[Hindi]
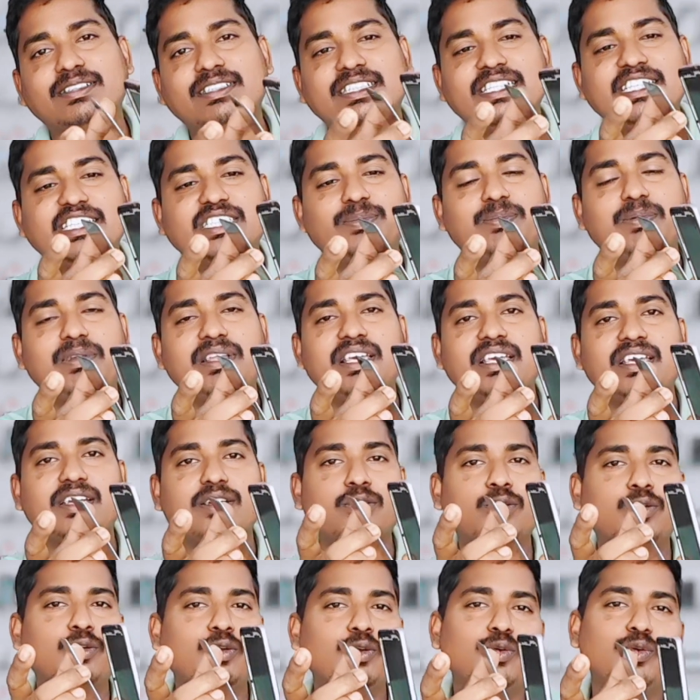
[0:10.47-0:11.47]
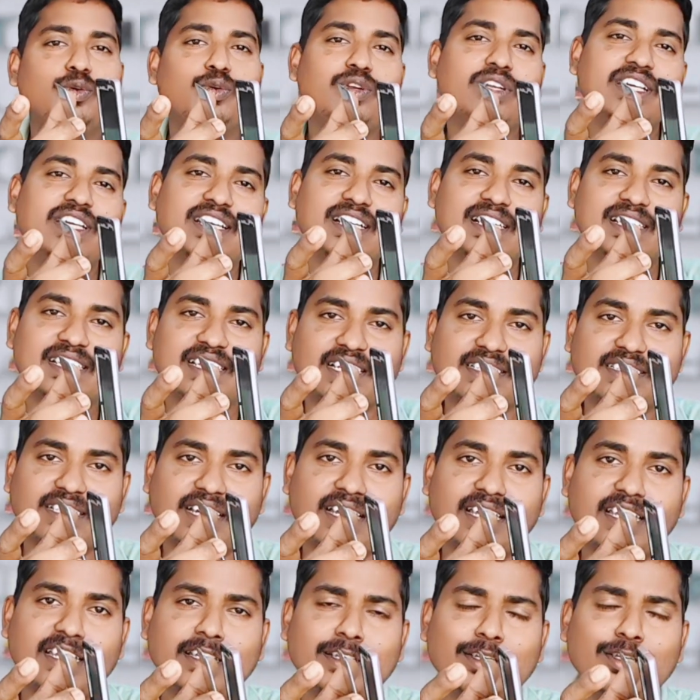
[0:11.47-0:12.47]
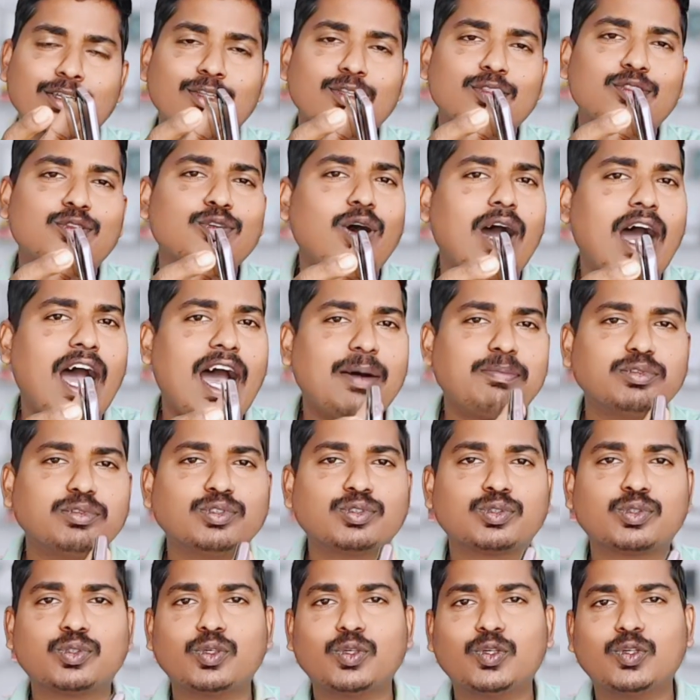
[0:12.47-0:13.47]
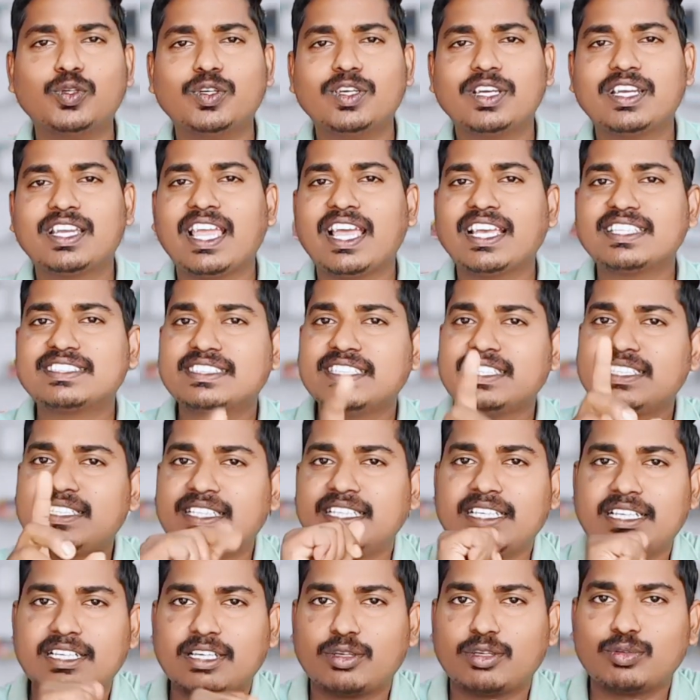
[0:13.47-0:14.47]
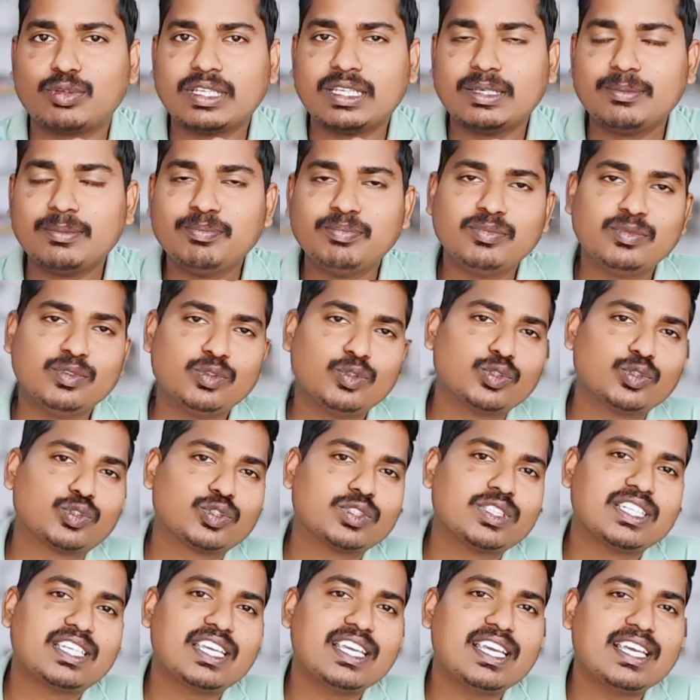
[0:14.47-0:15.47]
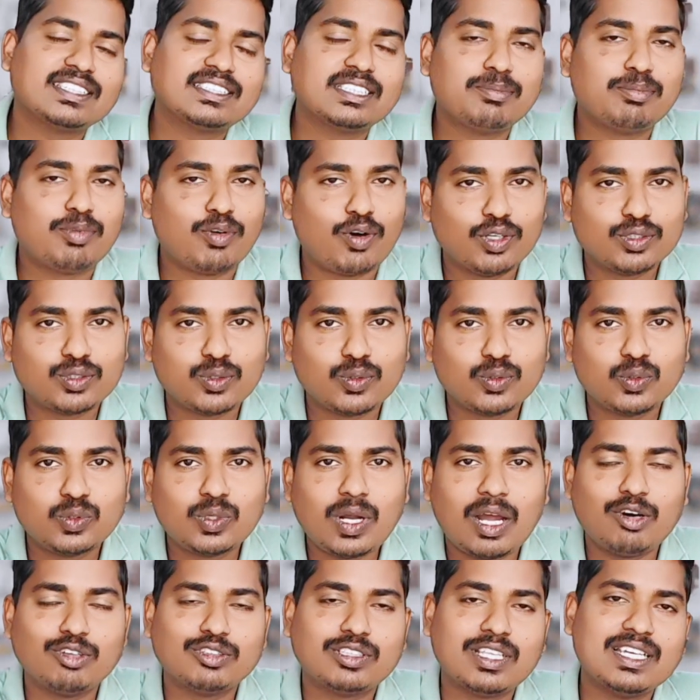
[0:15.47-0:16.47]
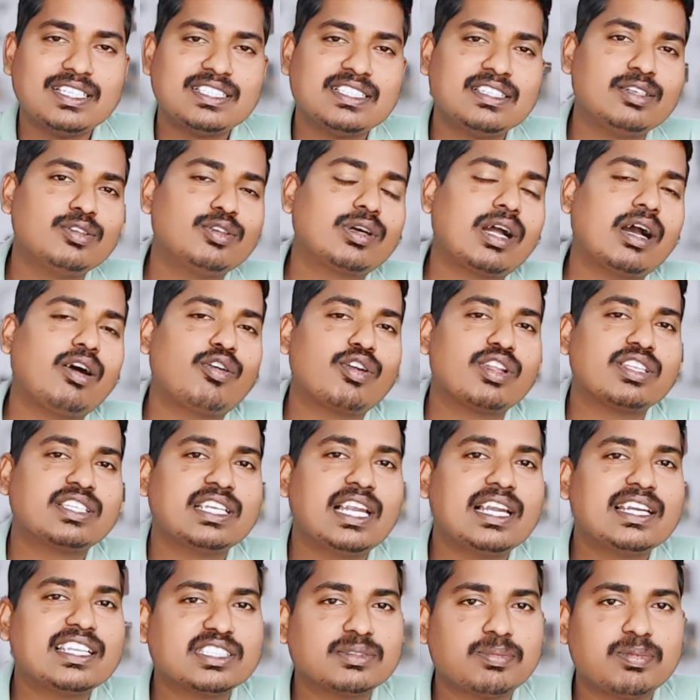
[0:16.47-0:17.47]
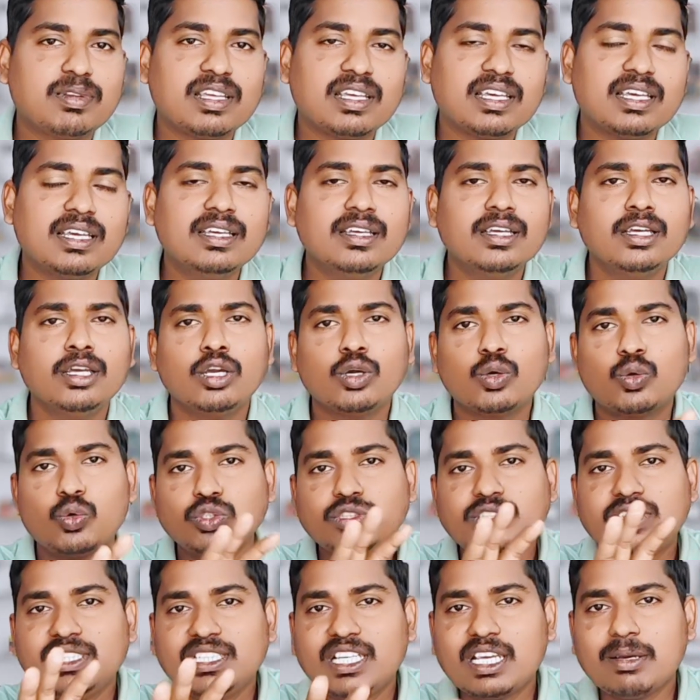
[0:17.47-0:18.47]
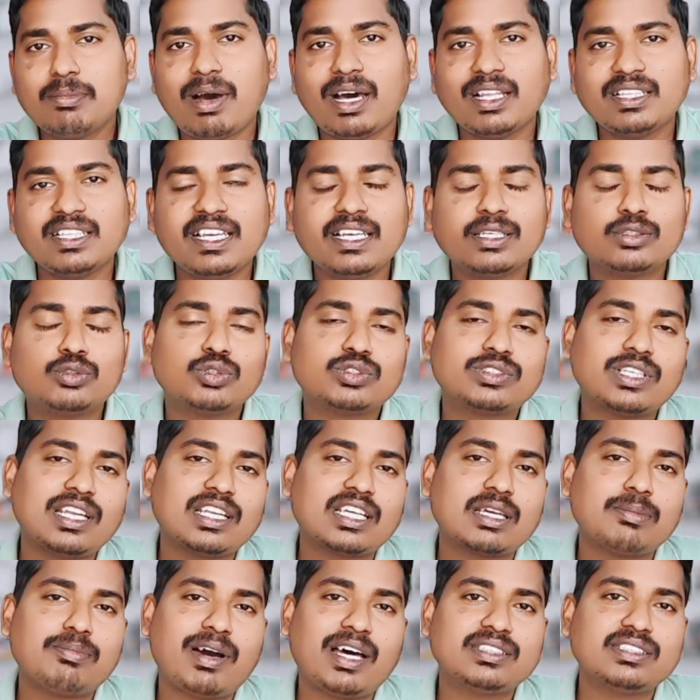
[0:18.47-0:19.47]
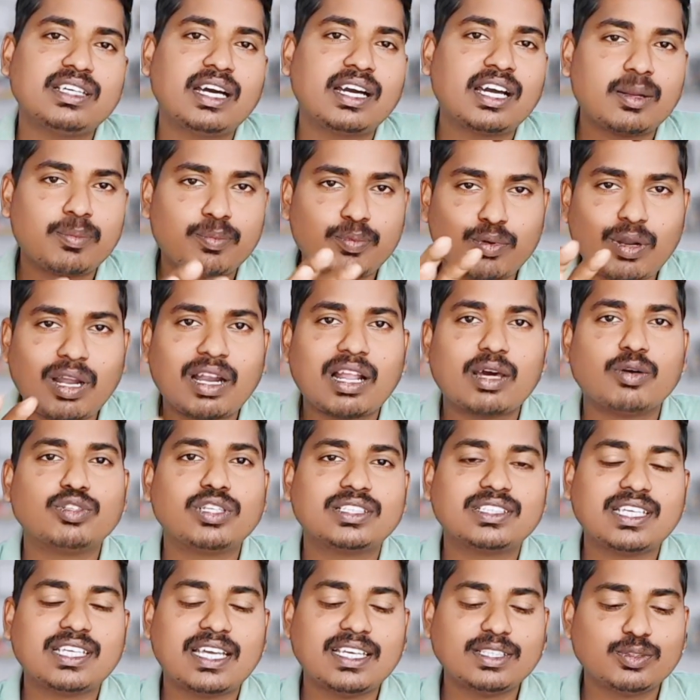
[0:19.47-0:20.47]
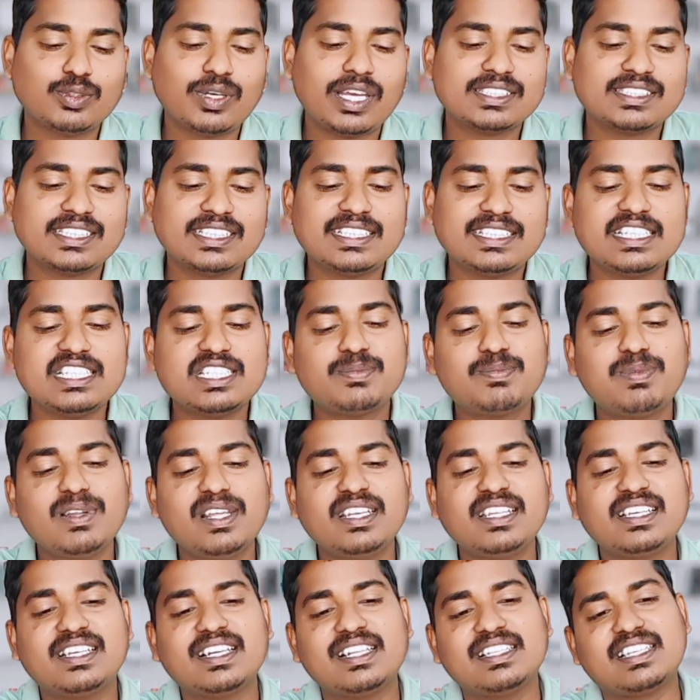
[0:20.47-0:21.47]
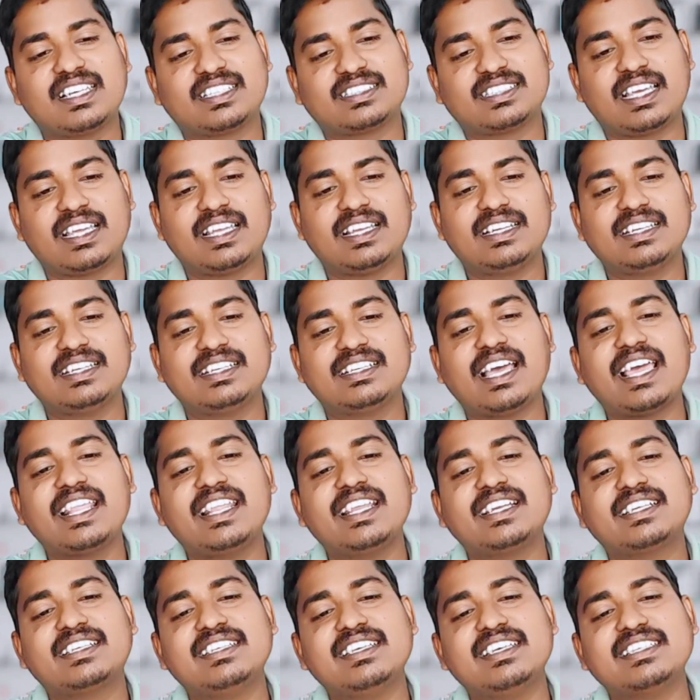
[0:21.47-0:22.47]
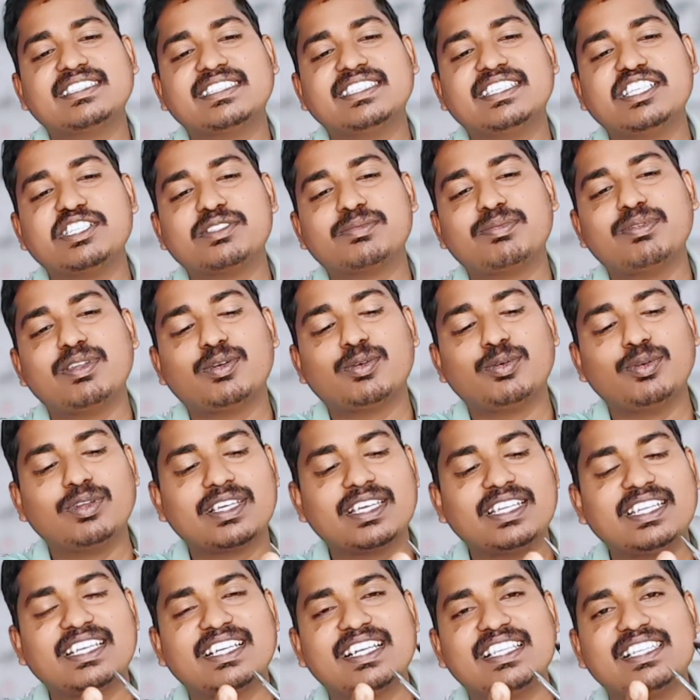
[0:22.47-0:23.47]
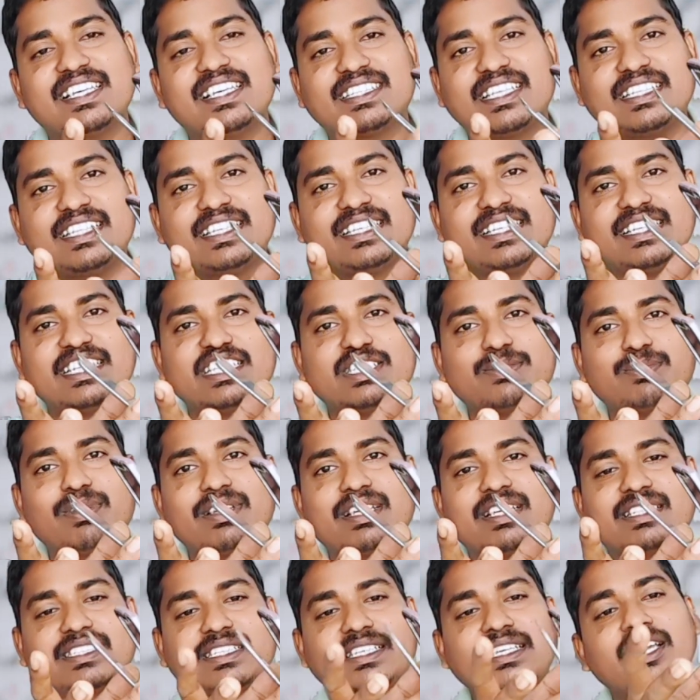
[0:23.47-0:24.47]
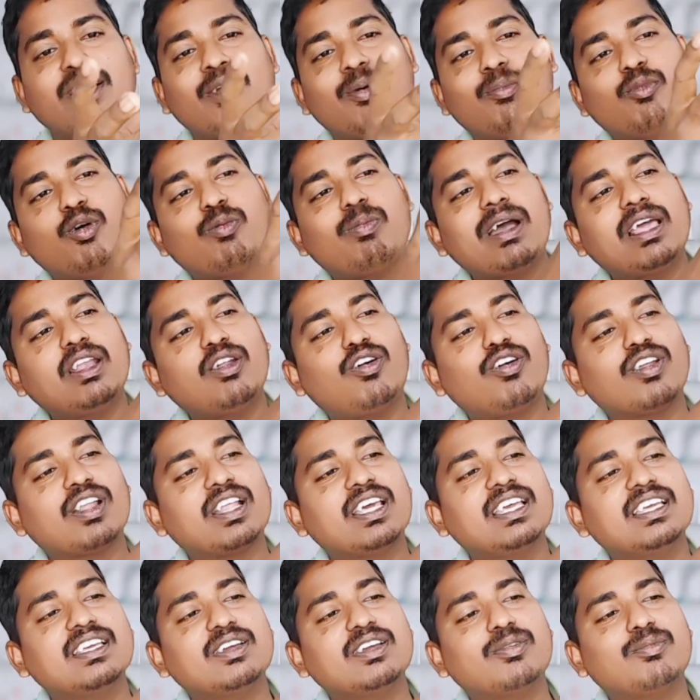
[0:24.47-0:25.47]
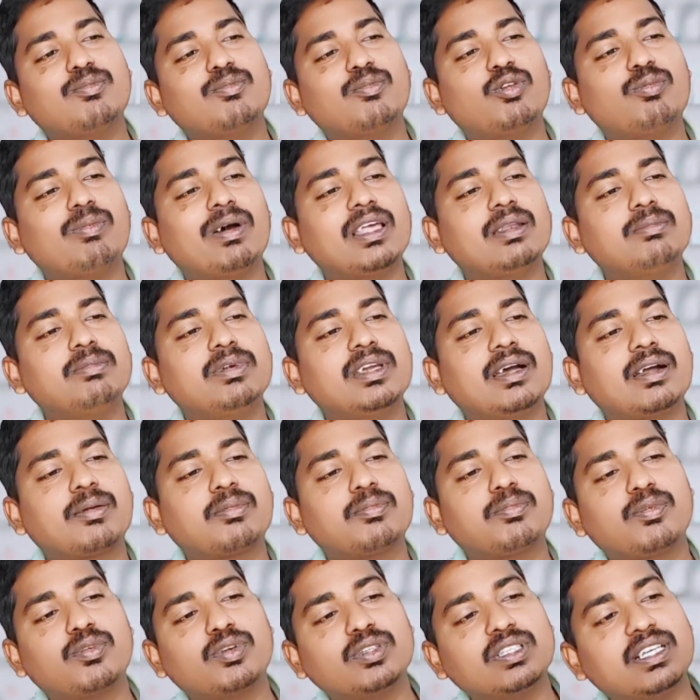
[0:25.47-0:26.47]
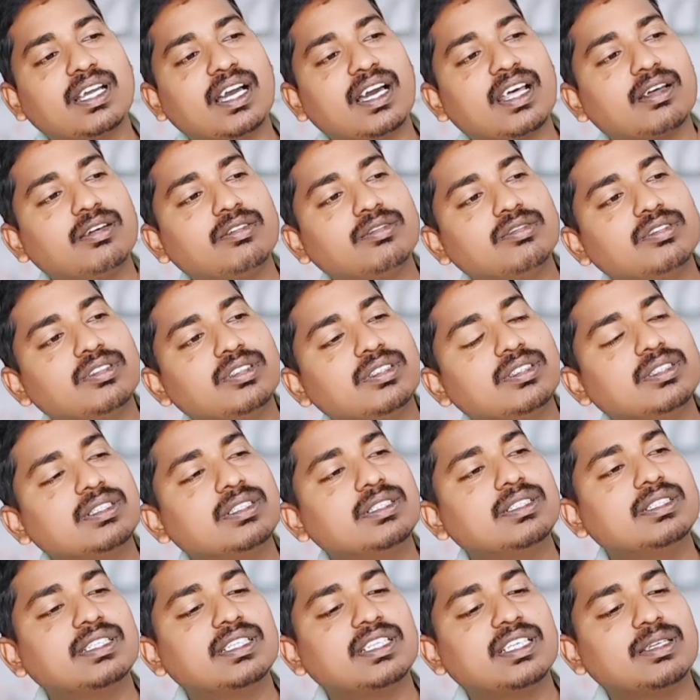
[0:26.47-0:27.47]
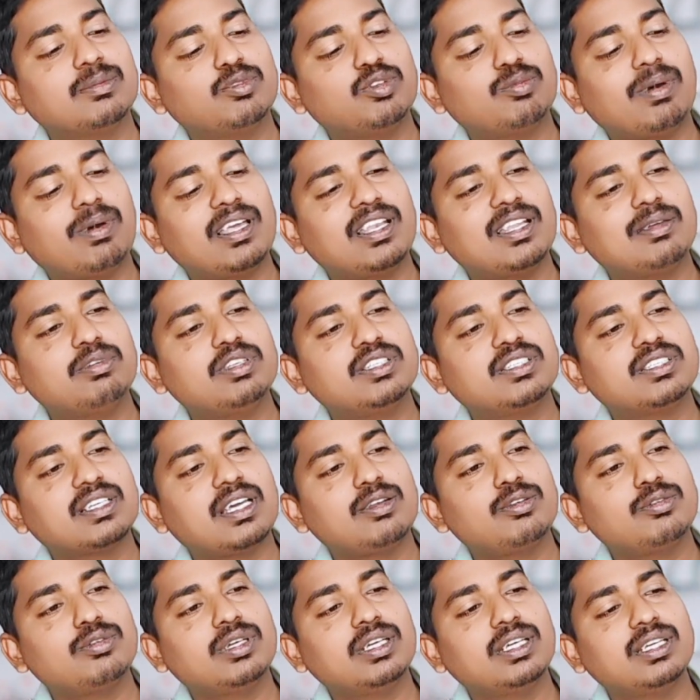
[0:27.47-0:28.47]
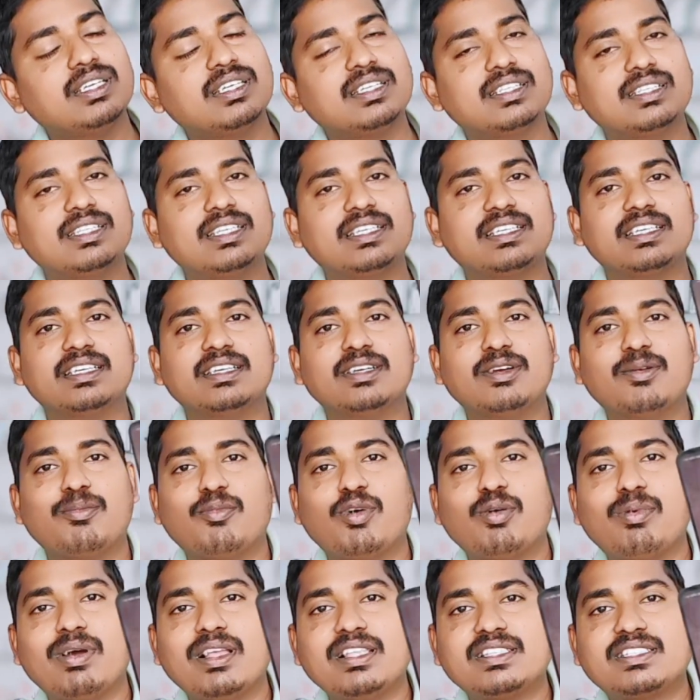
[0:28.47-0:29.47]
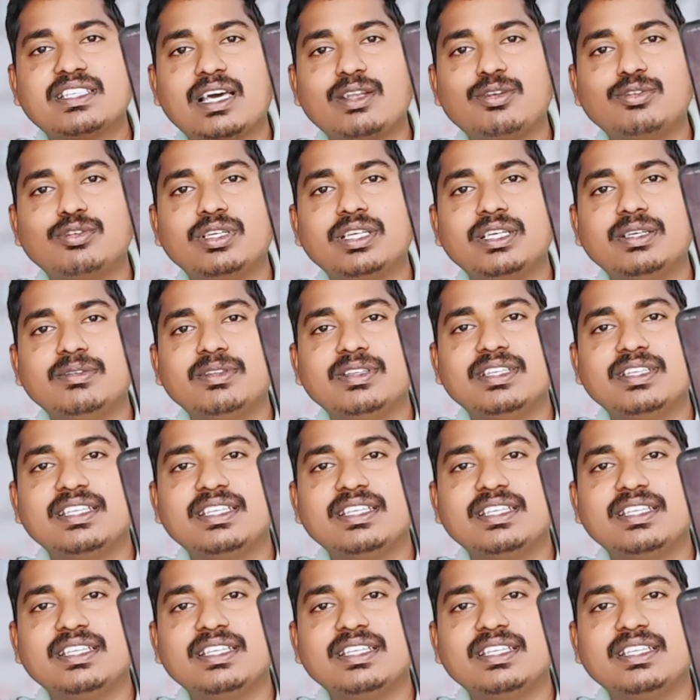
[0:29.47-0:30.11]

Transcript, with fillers: डिस्प्ले ग्लू निकल जाता है तो आप उसको कैसे ठीक करोगे दोस्तों देखिए ऐसे बहुत लोगों का होता है जिन लोग का ओरिजिनल डिस्प्ले है कुछ दिन के बाद एक दो साल के बाद अगर पुराना हो जाता है तो ऐसे डिस्प्ले निकल जाता है डायरेक्टली ऐसे डिस्प्ले खुल के निकल जाता है देखिए डिस्प्ले कैसे मोबाइल ऑन है मोबाइल में आपको दिखा रहा हूँ देखिए मोबाइल अभी चालू है देखिए मोबाइल चालू है